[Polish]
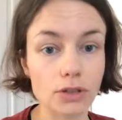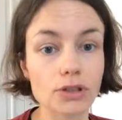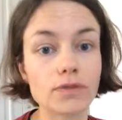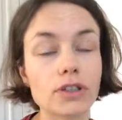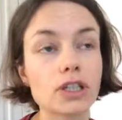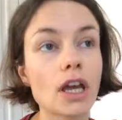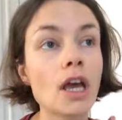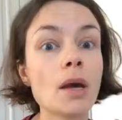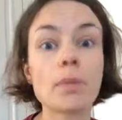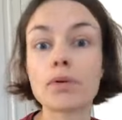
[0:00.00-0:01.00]
Oczywiście
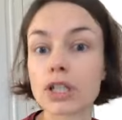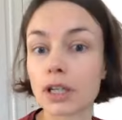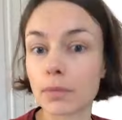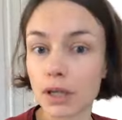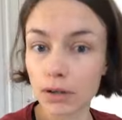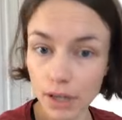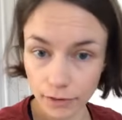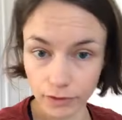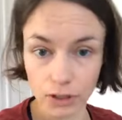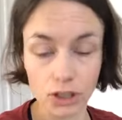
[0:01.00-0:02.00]
położeniem
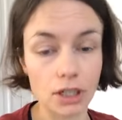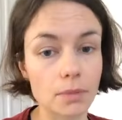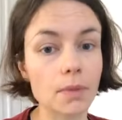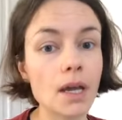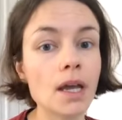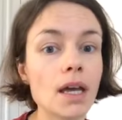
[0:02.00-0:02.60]
geograficznym,